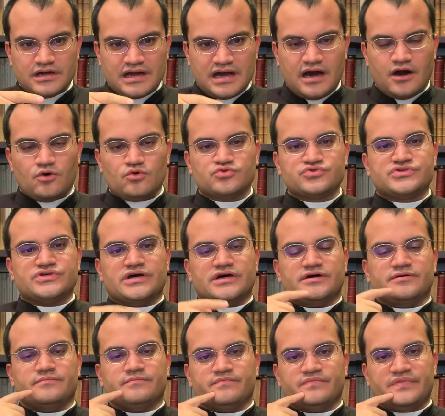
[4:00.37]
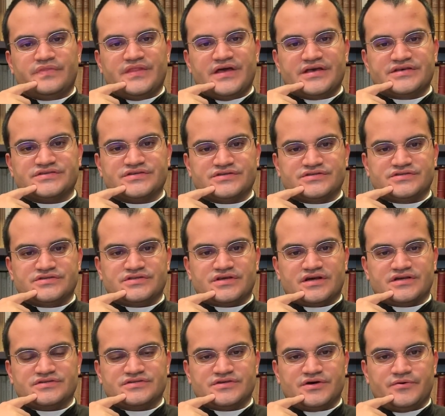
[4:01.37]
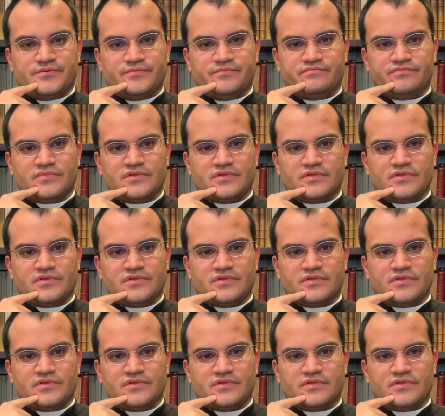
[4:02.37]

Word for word: causa dessa distração